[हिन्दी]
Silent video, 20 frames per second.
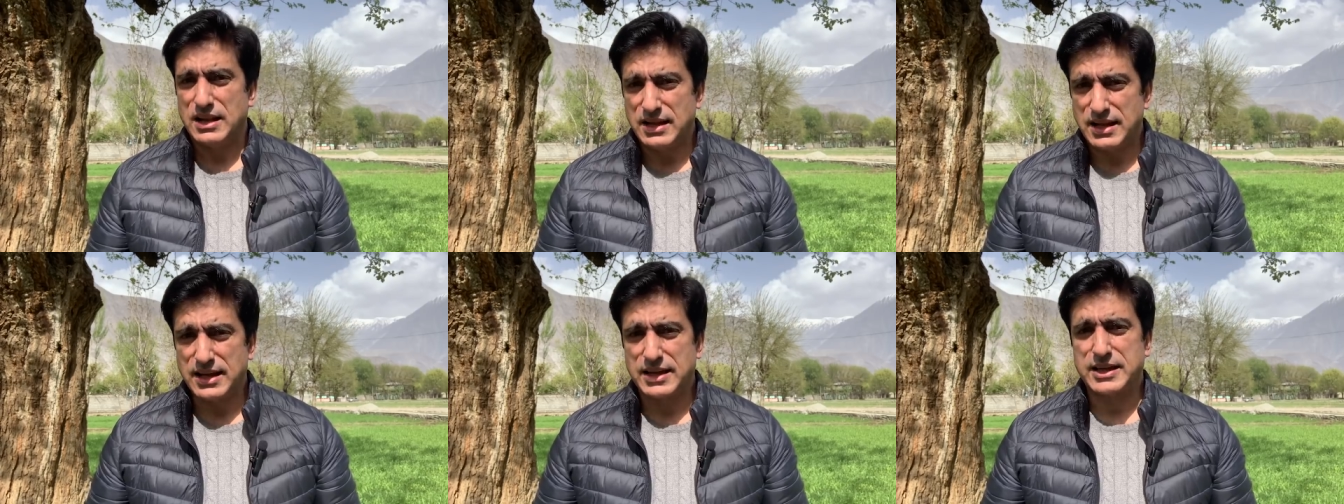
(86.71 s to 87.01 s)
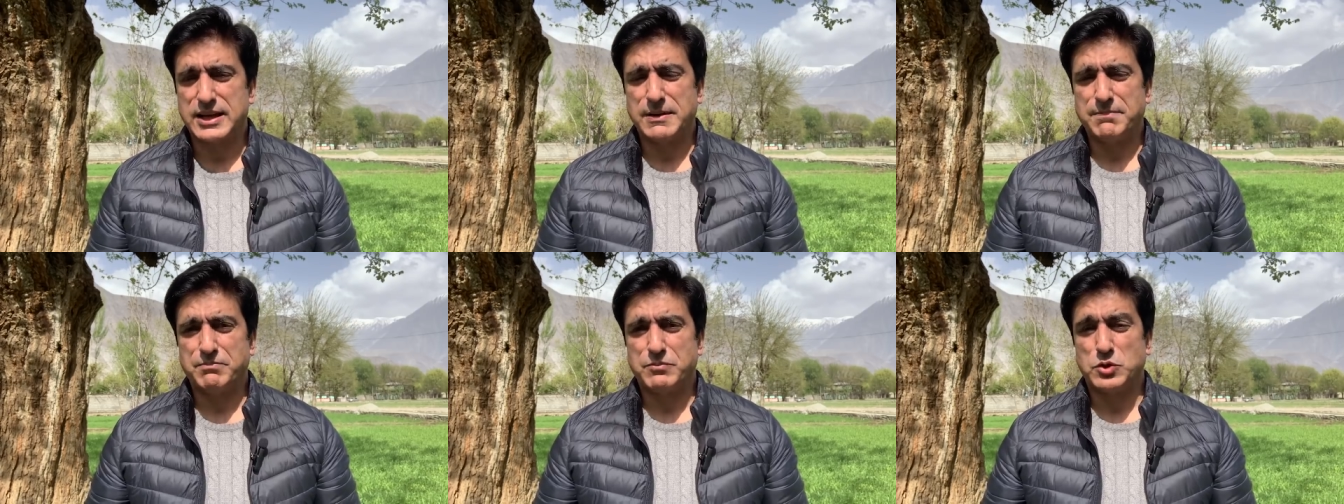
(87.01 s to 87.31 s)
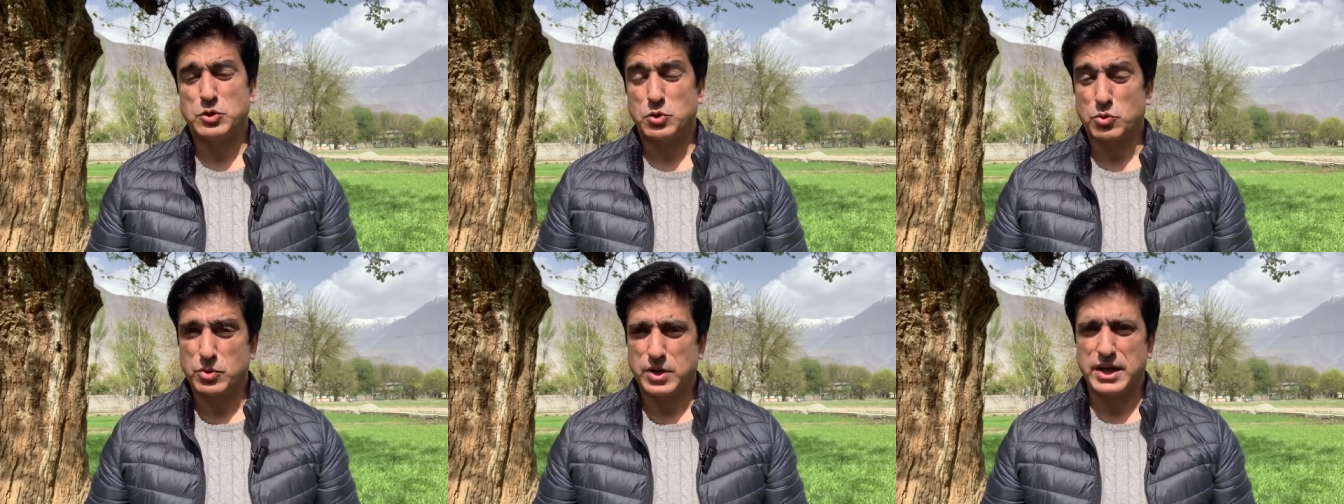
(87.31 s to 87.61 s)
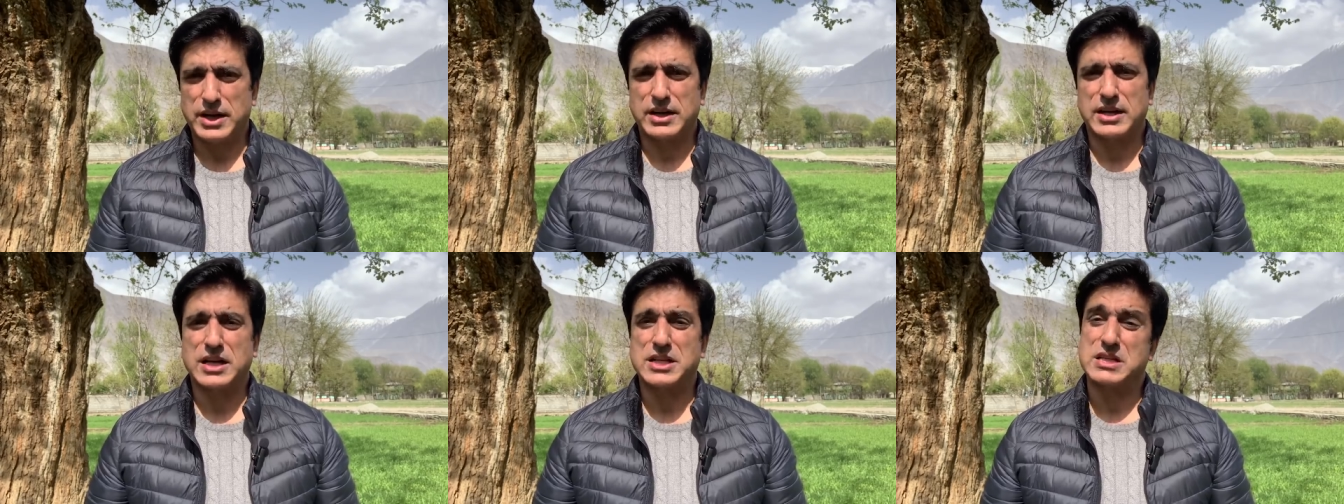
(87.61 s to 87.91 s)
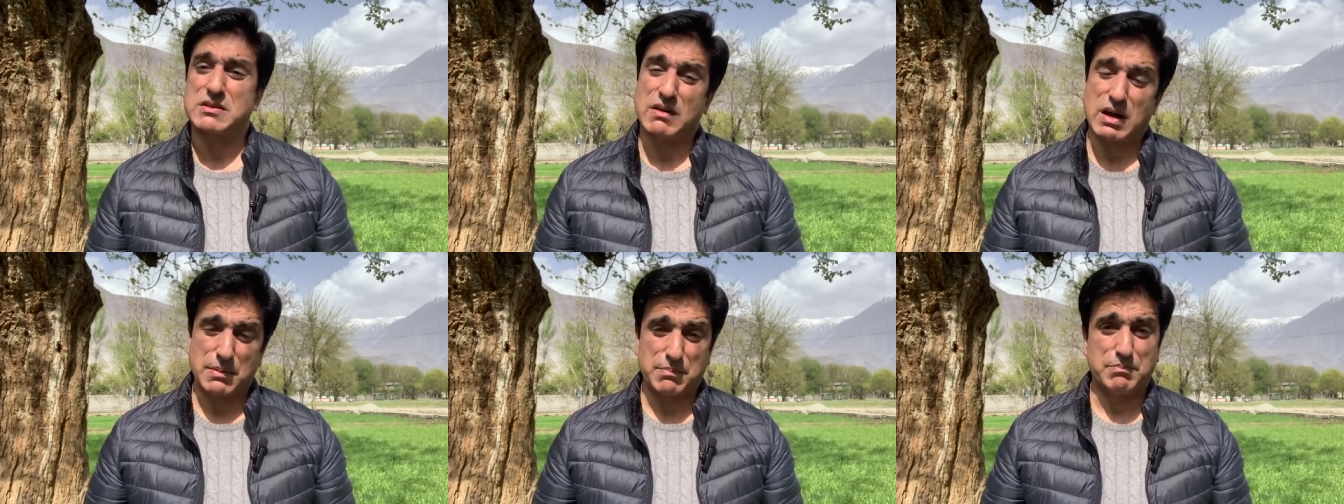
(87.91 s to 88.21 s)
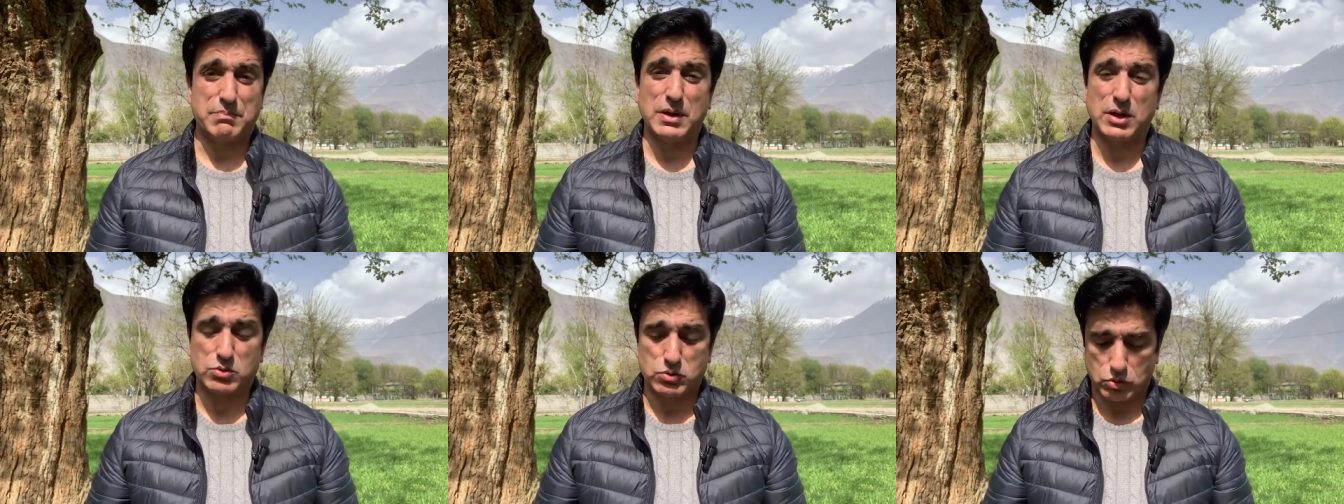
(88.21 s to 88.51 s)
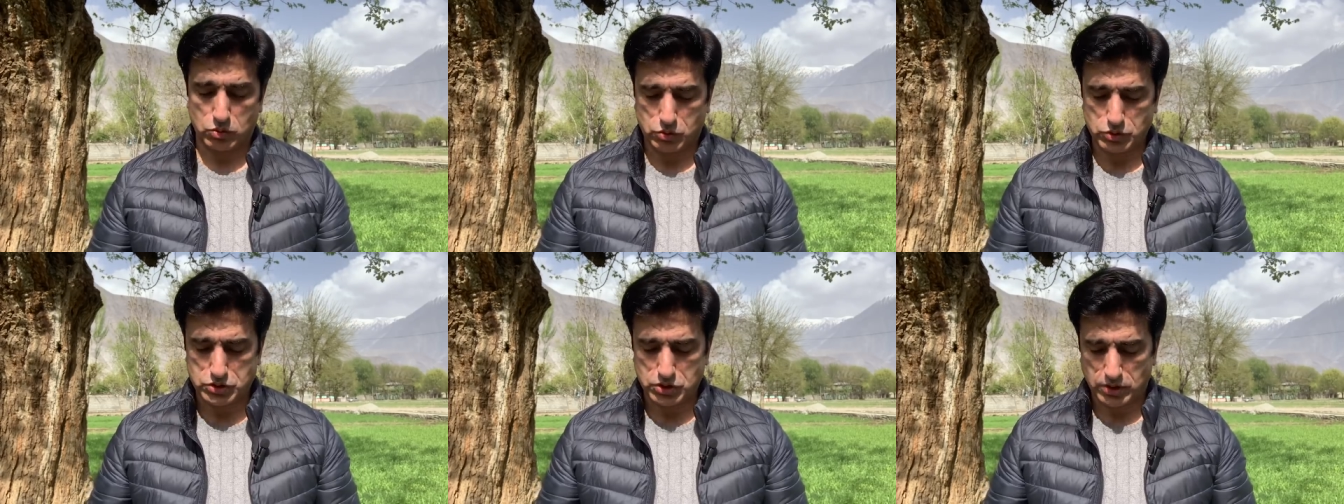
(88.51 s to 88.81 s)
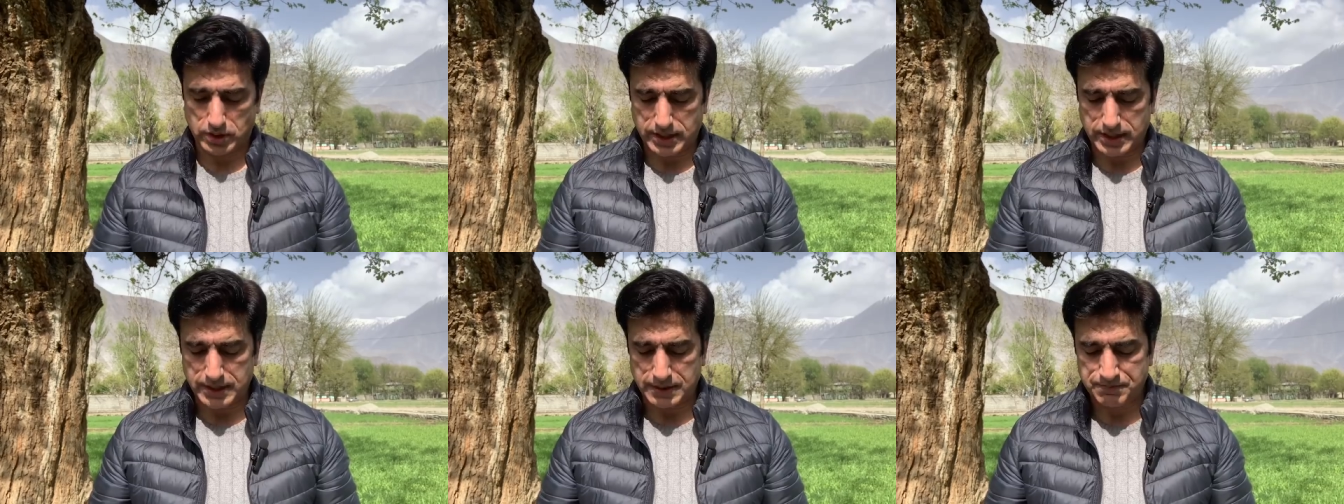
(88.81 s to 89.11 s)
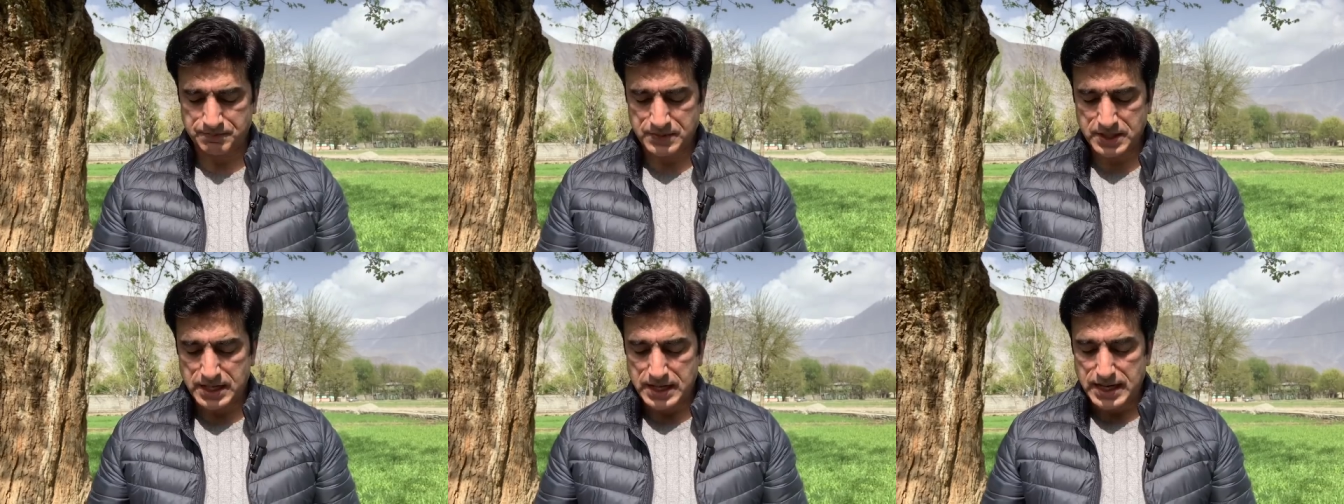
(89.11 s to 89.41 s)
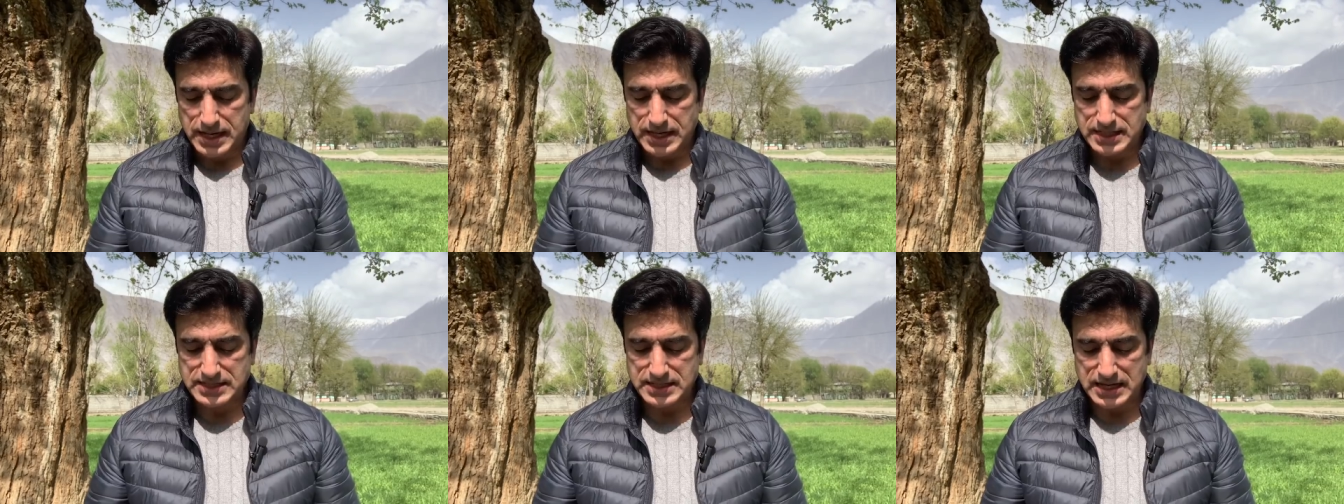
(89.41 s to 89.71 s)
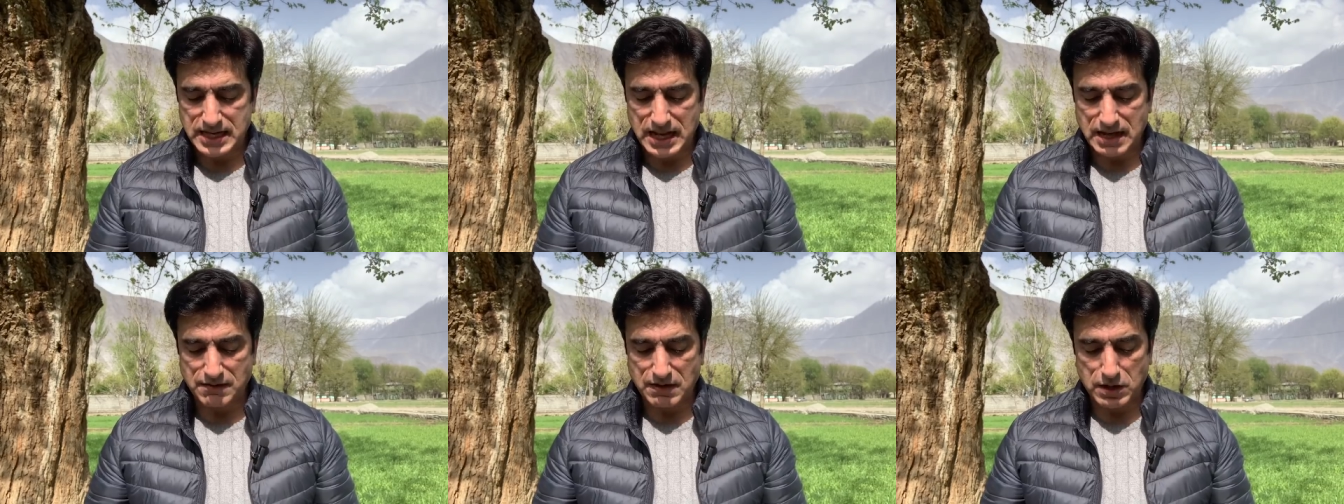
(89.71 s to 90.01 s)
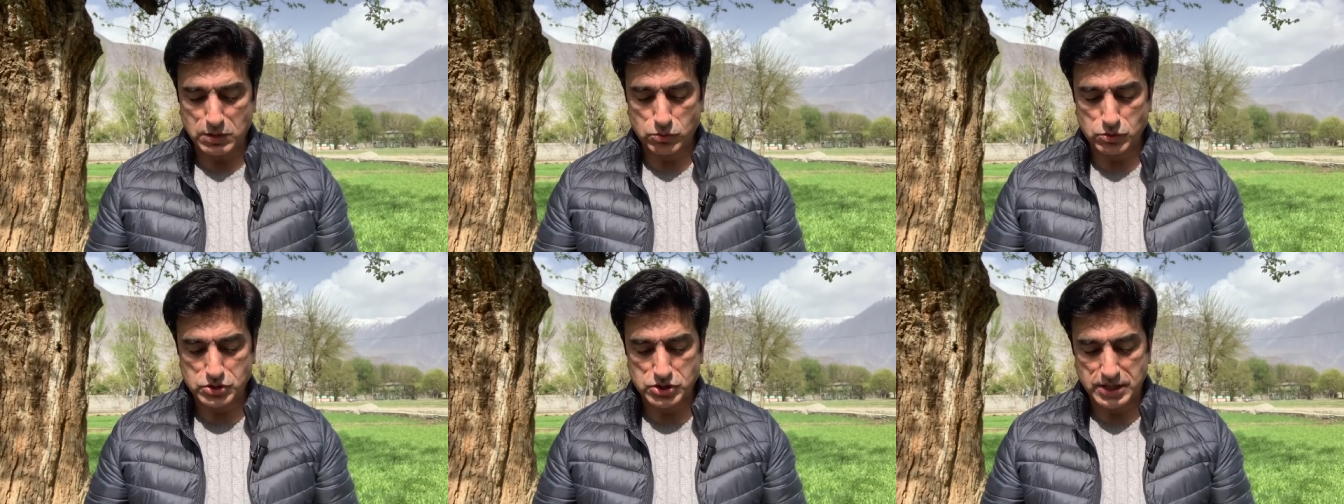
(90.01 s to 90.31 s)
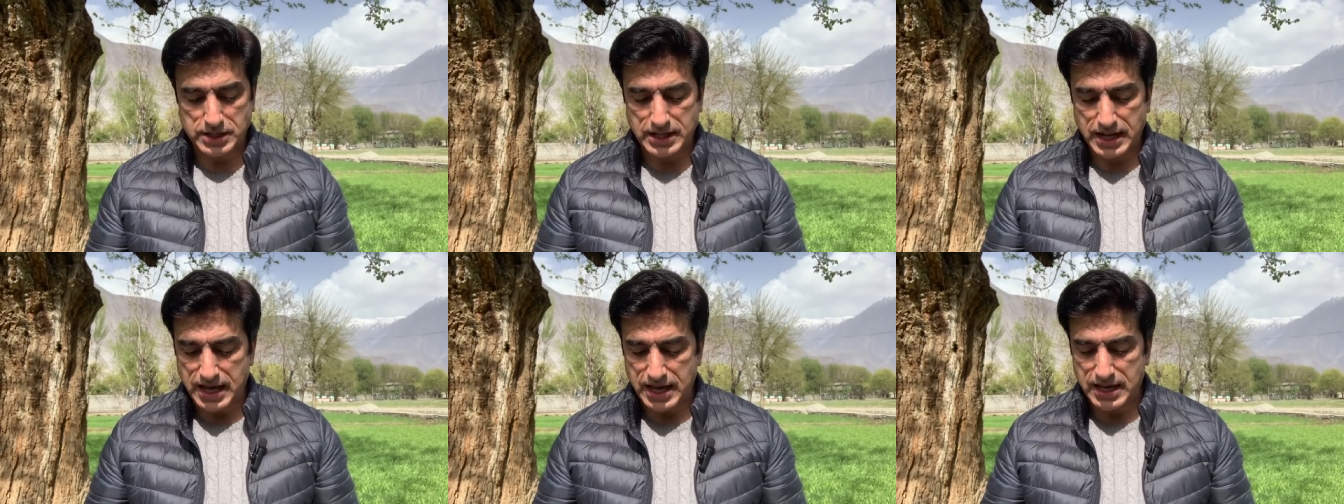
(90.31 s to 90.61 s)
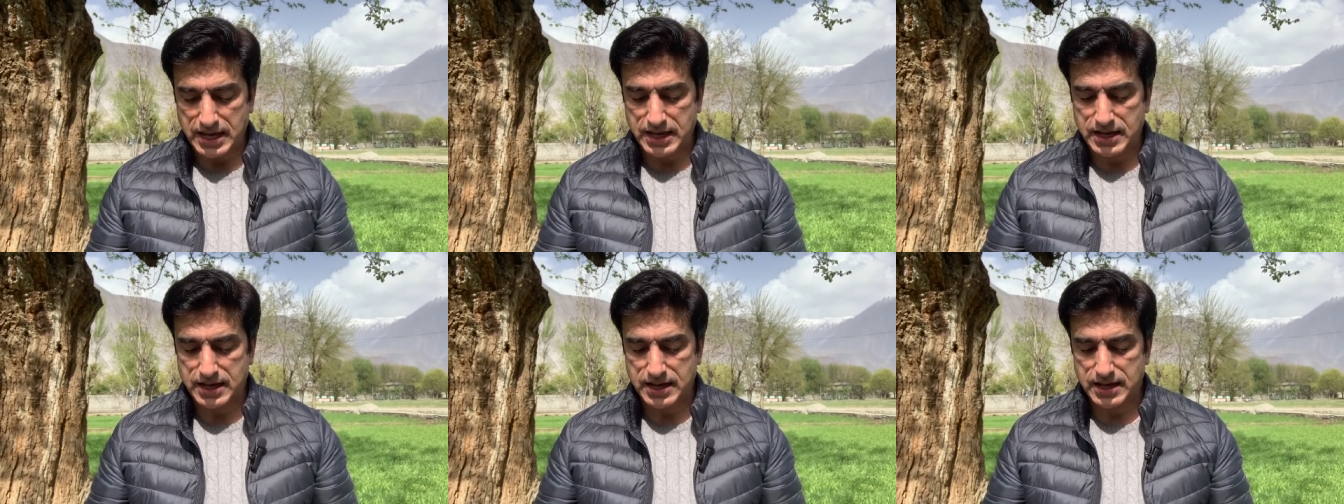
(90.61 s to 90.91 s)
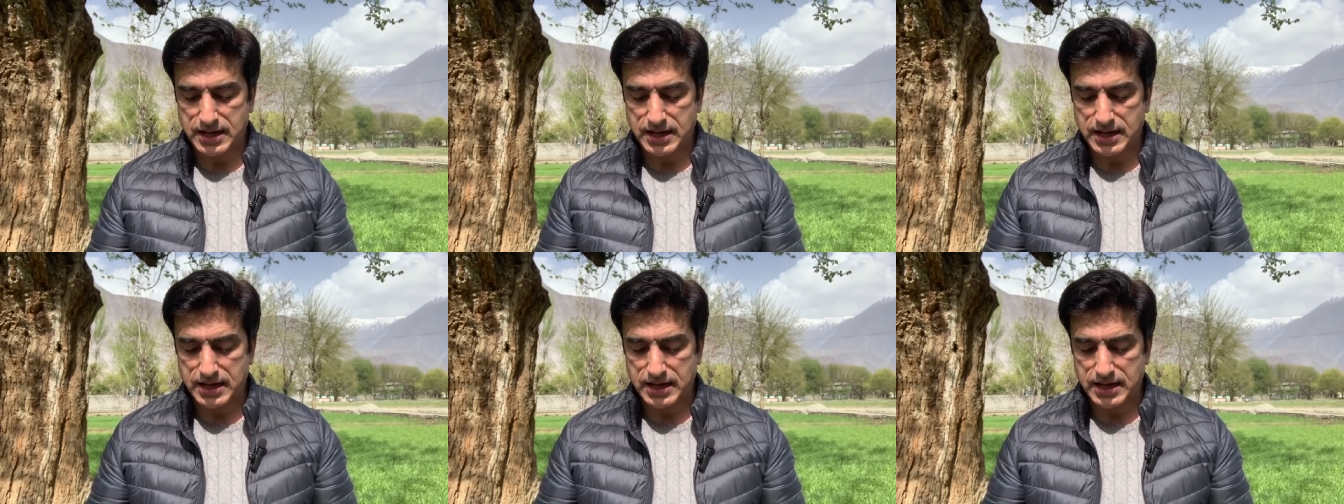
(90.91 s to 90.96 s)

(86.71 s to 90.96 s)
लेकिन यूक्रेन का जवाब बिल्कुल कुछ और है इसके अलावा कुछ नए